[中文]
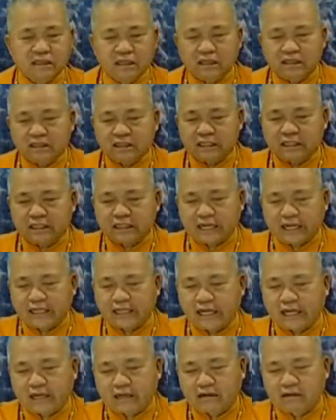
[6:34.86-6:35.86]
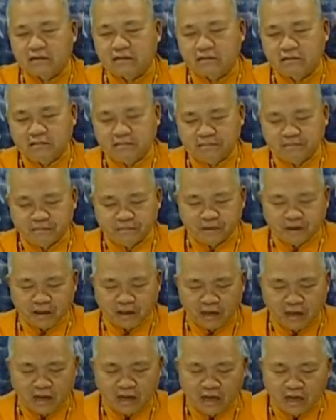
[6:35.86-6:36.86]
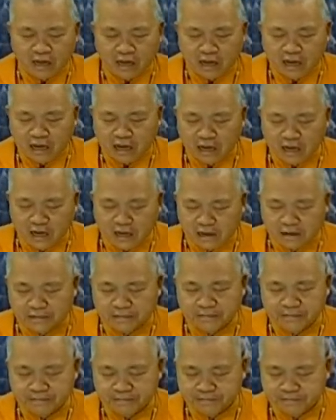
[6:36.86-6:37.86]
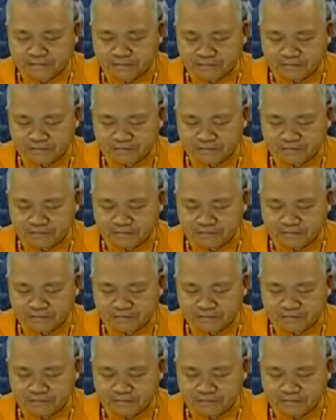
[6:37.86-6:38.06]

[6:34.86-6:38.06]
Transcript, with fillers: 这个地点呢，啊。